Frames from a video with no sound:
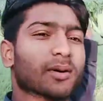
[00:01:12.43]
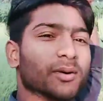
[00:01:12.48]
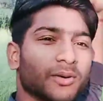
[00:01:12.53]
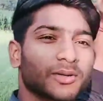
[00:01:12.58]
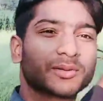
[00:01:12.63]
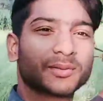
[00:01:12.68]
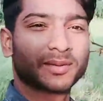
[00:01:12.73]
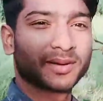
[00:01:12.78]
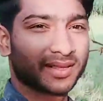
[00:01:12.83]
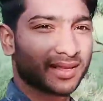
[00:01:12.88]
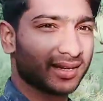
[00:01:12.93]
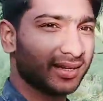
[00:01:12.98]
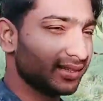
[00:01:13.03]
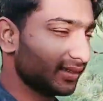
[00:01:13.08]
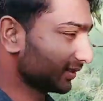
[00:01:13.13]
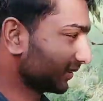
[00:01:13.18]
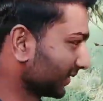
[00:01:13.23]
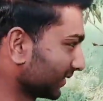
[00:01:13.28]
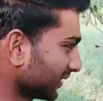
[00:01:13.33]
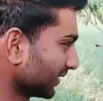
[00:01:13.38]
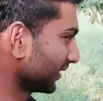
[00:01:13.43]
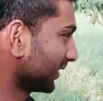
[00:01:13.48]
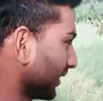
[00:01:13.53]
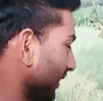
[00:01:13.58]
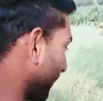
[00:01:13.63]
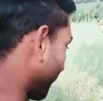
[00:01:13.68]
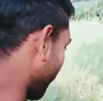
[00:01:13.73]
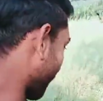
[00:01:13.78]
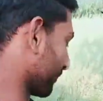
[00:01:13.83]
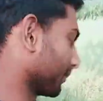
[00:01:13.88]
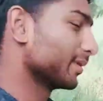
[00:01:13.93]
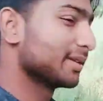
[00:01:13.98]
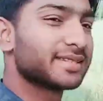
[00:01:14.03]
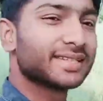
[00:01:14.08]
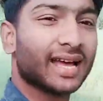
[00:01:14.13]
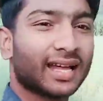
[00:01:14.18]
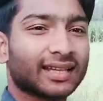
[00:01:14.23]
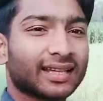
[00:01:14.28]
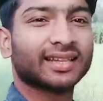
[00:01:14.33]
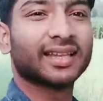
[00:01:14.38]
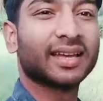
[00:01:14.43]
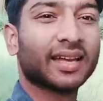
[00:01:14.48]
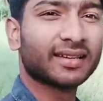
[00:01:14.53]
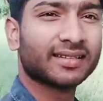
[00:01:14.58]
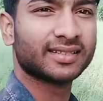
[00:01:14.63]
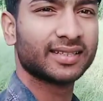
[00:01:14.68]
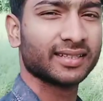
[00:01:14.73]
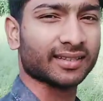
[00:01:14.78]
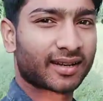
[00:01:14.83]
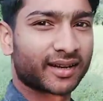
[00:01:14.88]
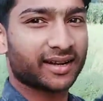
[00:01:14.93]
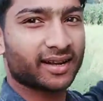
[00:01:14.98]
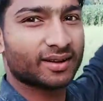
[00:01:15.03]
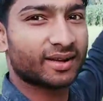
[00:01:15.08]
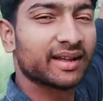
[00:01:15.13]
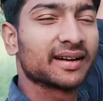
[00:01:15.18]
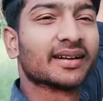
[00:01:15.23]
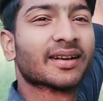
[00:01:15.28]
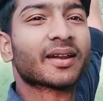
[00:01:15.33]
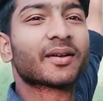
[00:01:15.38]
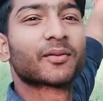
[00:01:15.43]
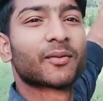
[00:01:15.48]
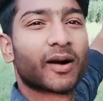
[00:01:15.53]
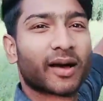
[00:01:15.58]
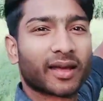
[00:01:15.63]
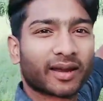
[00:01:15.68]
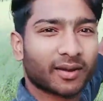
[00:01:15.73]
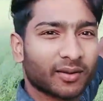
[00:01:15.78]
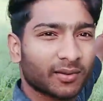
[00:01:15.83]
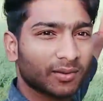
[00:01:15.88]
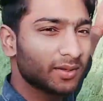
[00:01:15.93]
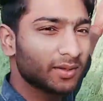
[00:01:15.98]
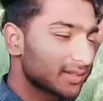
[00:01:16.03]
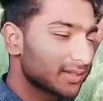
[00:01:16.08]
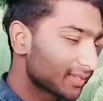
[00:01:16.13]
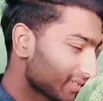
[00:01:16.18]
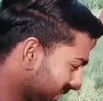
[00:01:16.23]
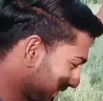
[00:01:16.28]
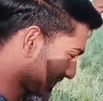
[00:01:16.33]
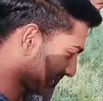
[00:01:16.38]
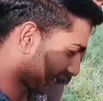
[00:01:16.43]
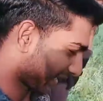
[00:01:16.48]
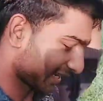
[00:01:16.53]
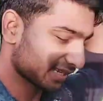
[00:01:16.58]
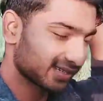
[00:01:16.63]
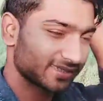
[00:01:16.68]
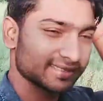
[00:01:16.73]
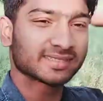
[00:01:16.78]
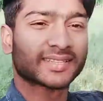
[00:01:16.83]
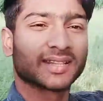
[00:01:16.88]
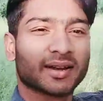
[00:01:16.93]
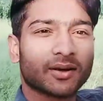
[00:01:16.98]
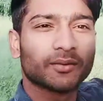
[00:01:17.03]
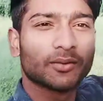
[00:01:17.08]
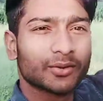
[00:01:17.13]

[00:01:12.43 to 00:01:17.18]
बहुत बढ़िया और हम भी चाहते हैं कि इसी तरह का कंटेंट वायरल हो ताकि इसी तरह का